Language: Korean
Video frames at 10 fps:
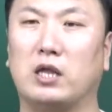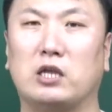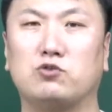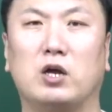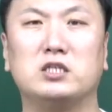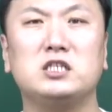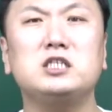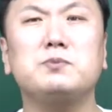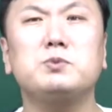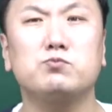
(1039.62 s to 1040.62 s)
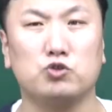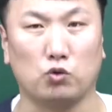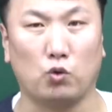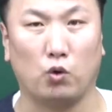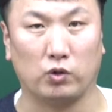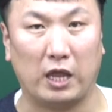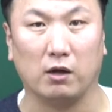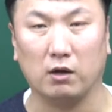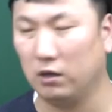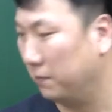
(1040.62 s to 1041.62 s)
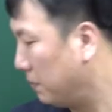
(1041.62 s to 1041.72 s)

대충 한 70지문 정도 돼요.